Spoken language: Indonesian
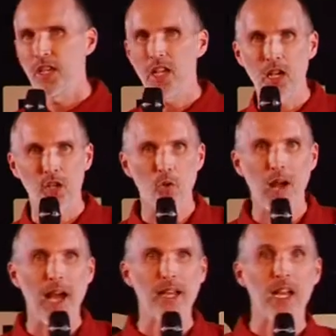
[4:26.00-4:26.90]
Yang
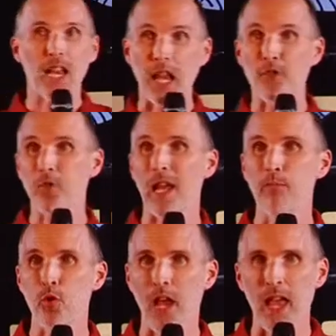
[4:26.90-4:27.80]
kedua ada
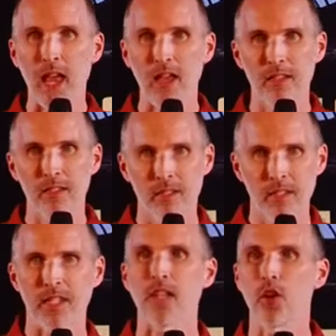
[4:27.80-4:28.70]
kelanjutan budaya
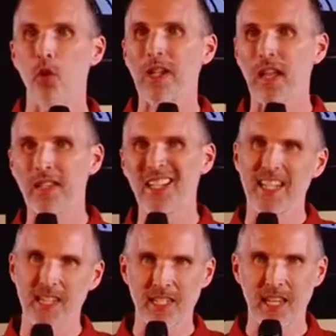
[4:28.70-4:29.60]
dan kekuatan
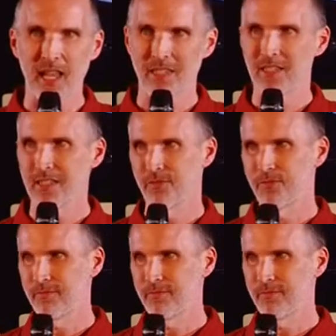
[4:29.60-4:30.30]
identitas.